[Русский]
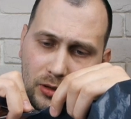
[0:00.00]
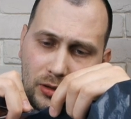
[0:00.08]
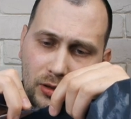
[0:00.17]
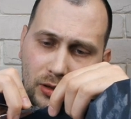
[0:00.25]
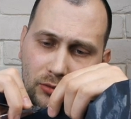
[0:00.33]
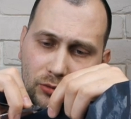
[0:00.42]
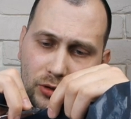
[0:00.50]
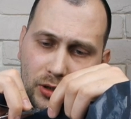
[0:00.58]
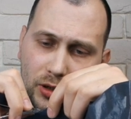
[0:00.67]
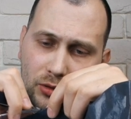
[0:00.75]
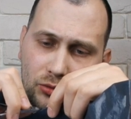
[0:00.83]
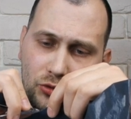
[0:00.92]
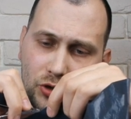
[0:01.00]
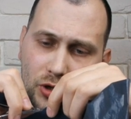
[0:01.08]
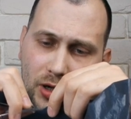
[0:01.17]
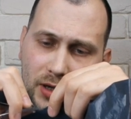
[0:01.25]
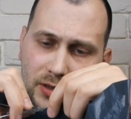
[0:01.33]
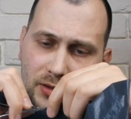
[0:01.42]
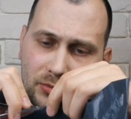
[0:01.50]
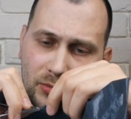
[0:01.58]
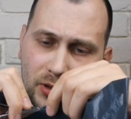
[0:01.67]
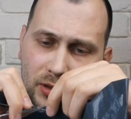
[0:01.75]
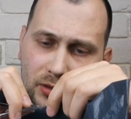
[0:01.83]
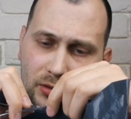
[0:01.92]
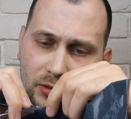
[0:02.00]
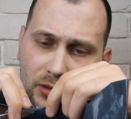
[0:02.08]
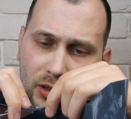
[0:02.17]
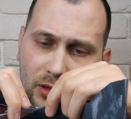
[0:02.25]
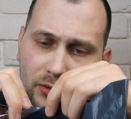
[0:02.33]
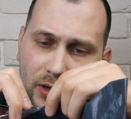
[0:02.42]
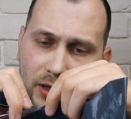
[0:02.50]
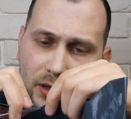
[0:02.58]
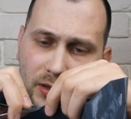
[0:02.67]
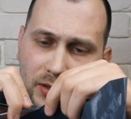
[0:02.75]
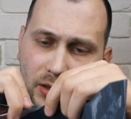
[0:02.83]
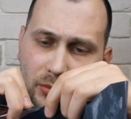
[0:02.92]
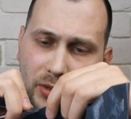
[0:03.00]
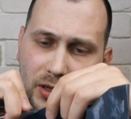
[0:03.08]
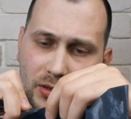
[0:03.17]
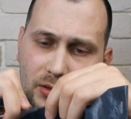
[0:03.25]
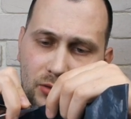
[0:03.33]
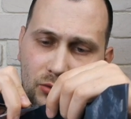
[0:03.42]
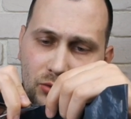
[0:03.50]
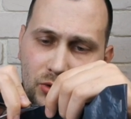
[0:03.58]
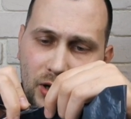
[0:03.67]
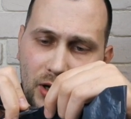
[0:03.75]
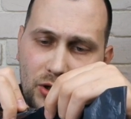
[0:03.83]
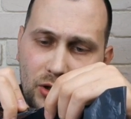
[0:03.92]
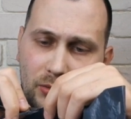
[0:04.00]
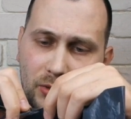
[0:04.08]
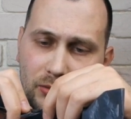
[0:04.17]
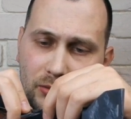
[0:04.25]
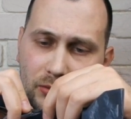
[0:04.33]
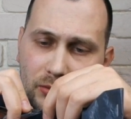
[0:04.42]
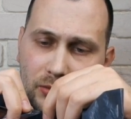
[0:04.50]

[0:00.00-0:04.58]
А вот эту часть мы договорились обрезать кусачками.